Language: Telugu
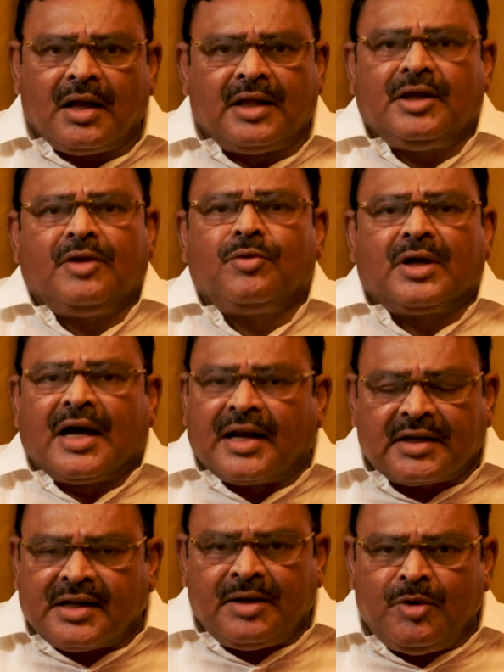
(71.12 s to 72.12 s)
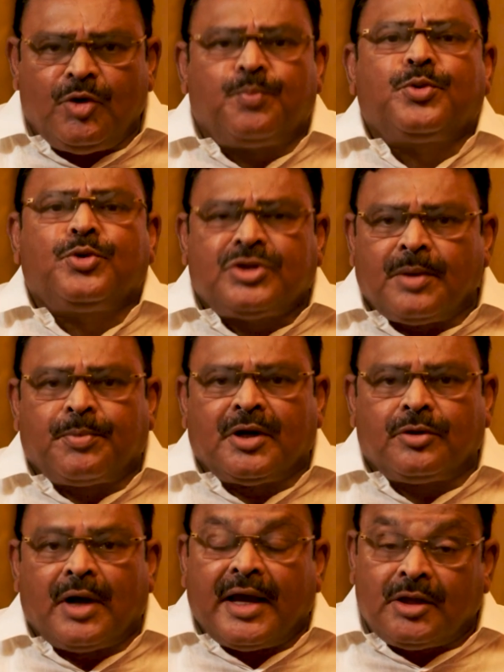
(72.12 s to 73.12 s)
అదేమి కరెక్ట్ అని మేము ఎప్పుడు
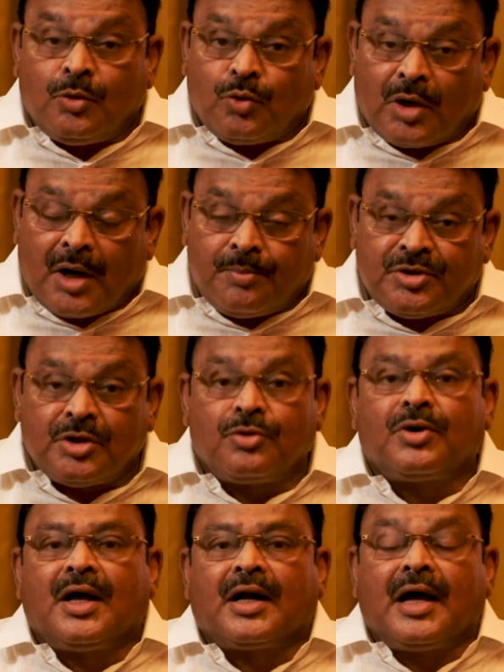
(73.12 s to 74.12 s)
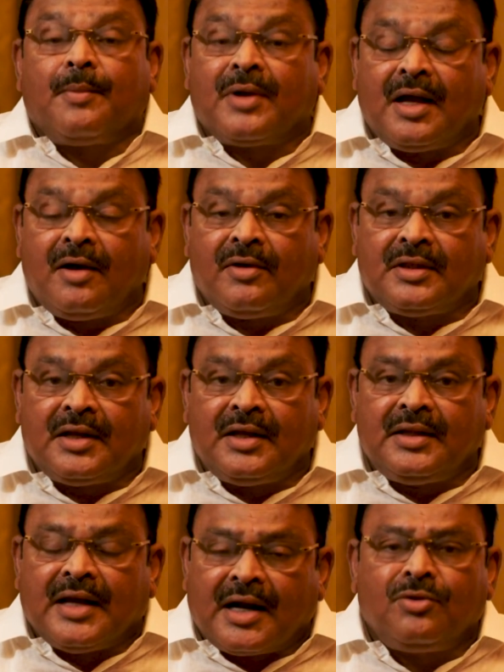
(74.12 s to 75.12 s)
చెప్పలేదు అయితే ఇంకొక అంశం కూడా అక్కడ అమరావతి
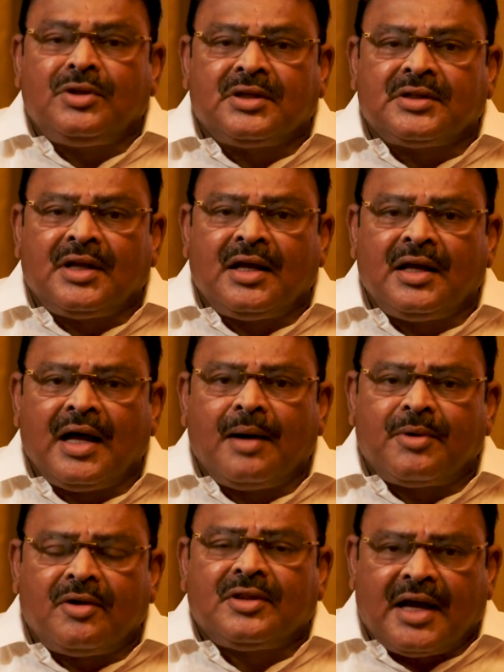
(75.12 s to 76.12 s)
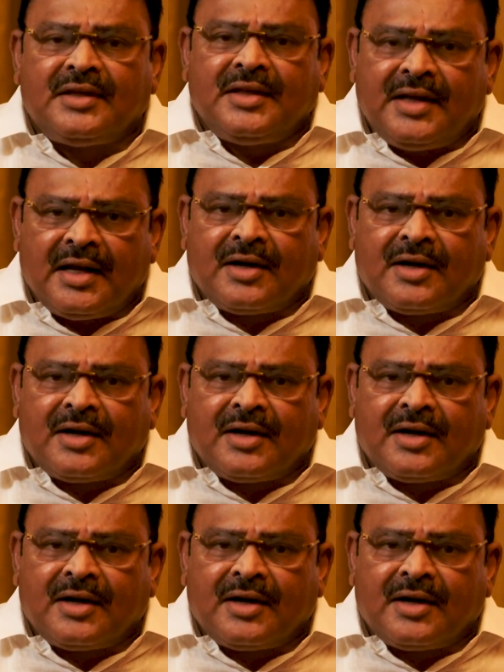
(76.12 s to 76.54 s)
అనేది ఎక్కడుంది అసలు అమరావతి రాజధాని